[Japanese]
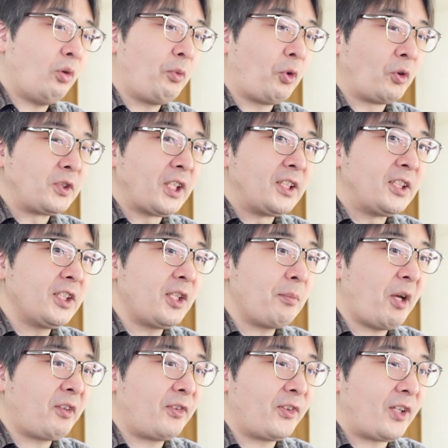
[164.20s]
うもこちら
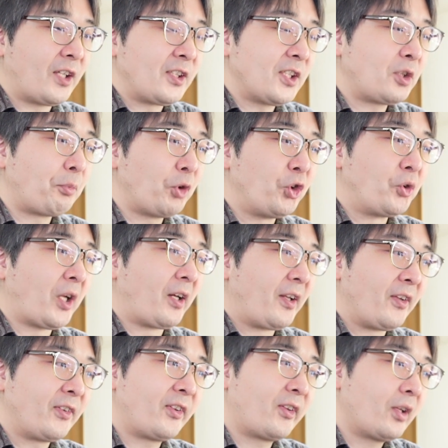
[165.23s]
GTMAX ガジェット V 豊
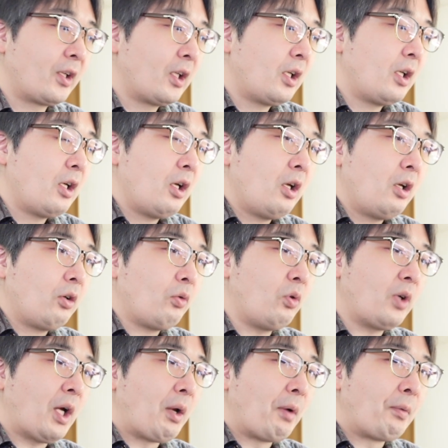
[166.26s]
です
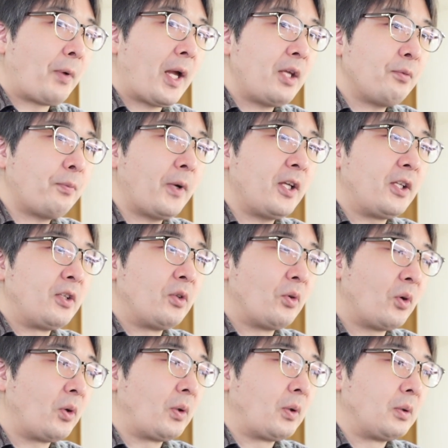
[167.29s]
今回は FiFine
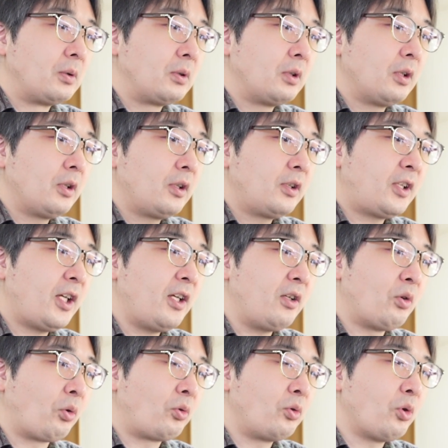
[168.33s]
の
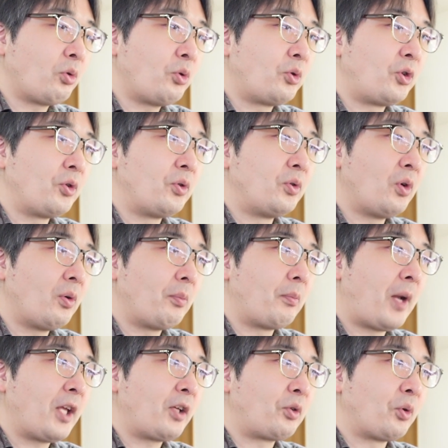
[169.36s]
K669 の
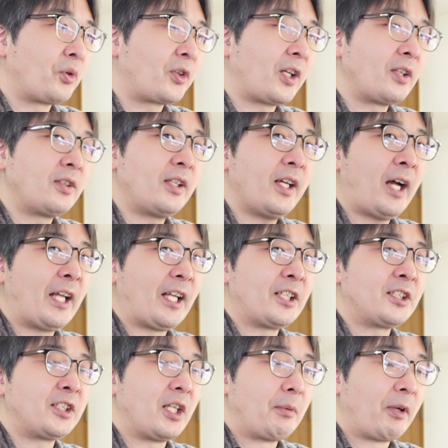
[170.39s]
マイクを使って
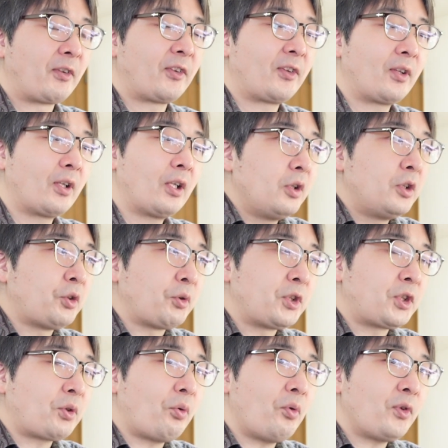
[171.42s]
話しています一応
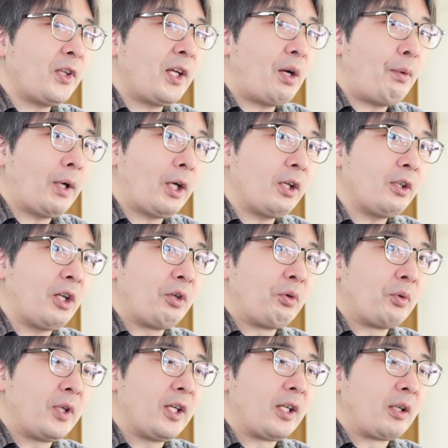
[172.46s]
指向性がわからない
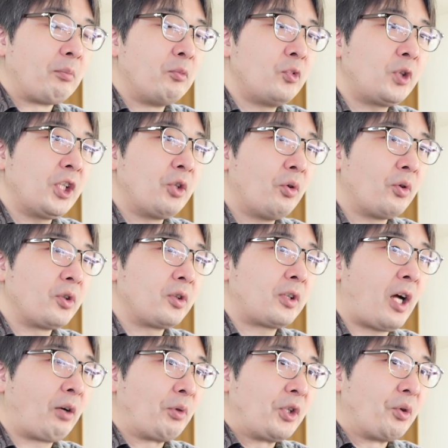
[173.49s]
ので向きの
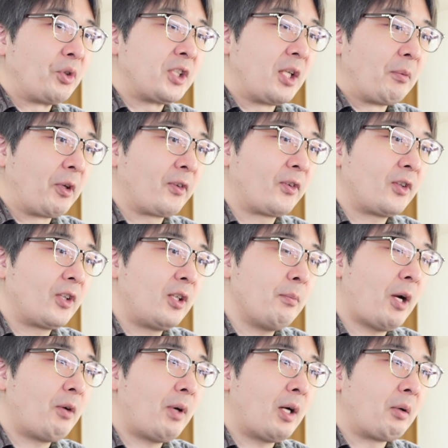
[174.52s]
確認をしています
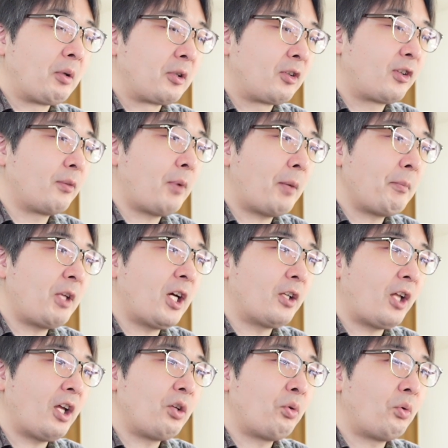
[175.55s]
今はつまみが
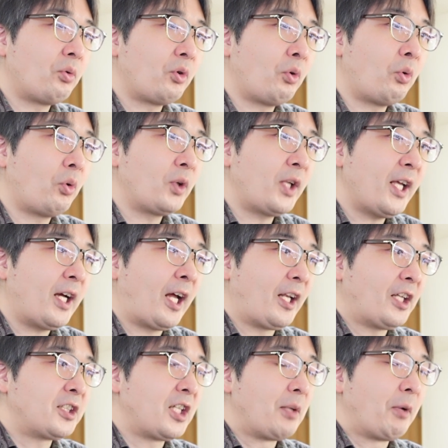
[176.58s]
ない方の方で
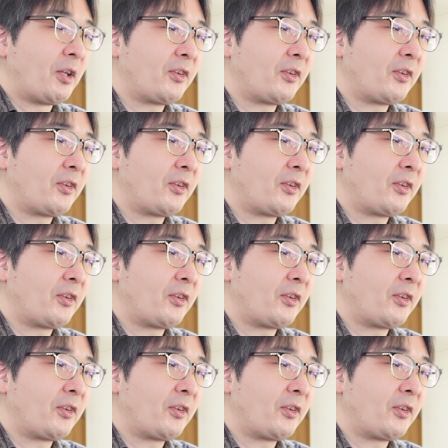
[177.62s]
話していま